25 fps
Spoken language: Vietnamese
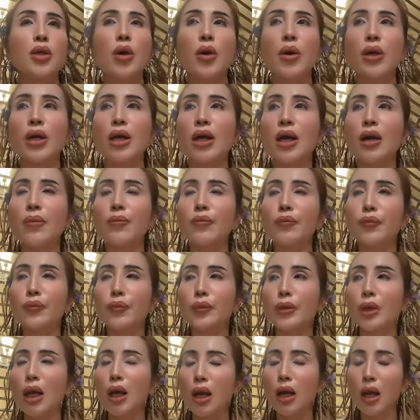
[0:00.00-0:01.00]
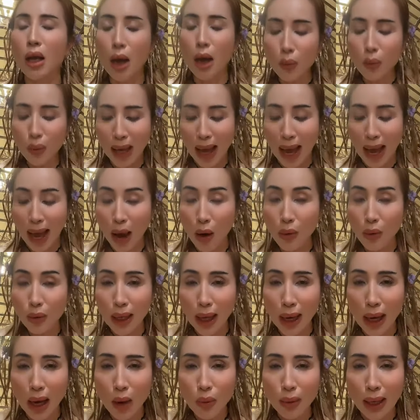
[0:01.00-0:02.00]
rồi um, ốc
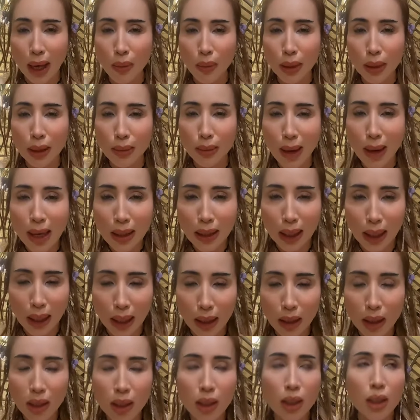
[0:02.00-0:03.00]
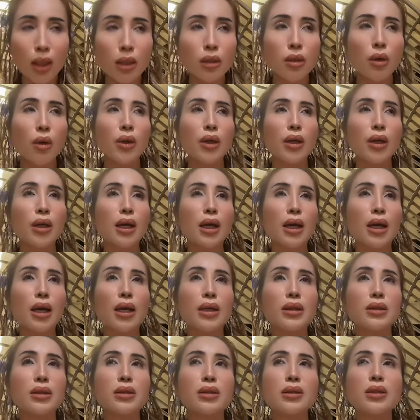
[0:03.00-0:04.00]
gạo nè ốc gạo đi bắt nè rồi
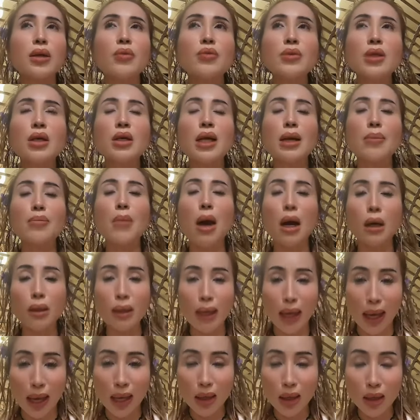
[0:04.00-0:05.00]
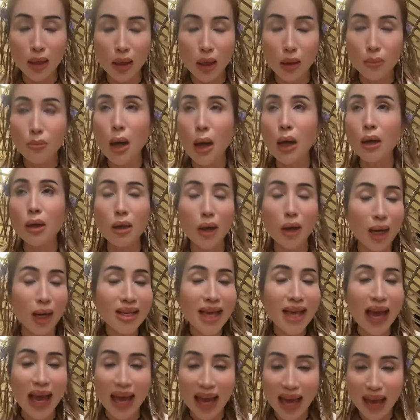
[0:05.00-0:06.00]
uh, giống như là mực nè mực
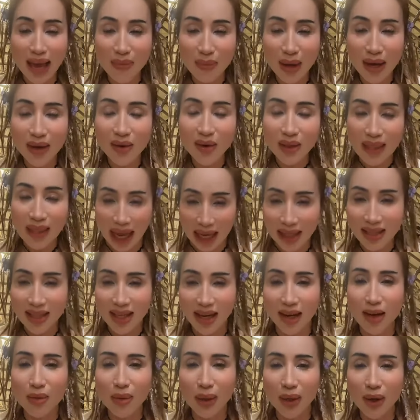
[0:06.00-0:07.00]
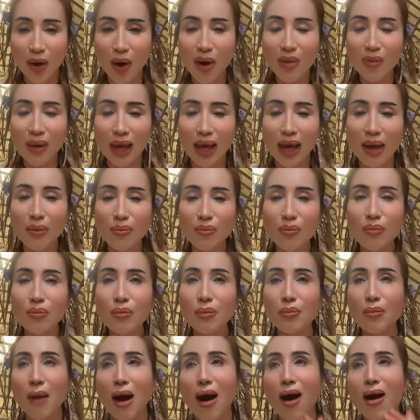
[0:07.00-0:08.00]
ở nhà em nó thật sự mà nói mà
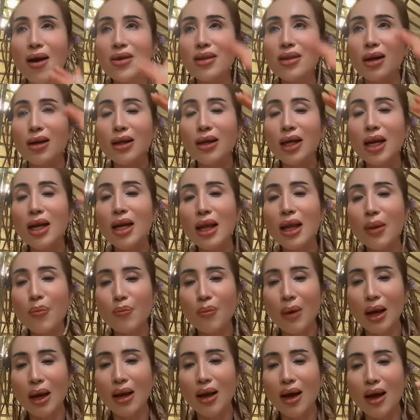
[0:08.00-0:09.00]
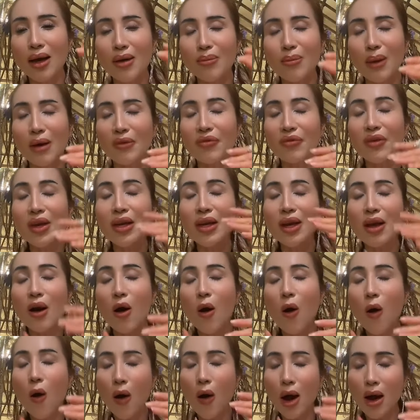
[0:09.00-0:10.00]
em bỏ những cái clip mà lên mà
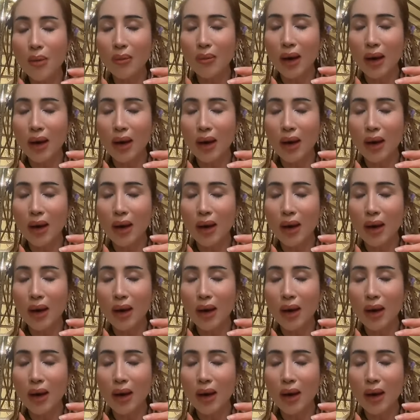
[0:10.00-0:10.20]
video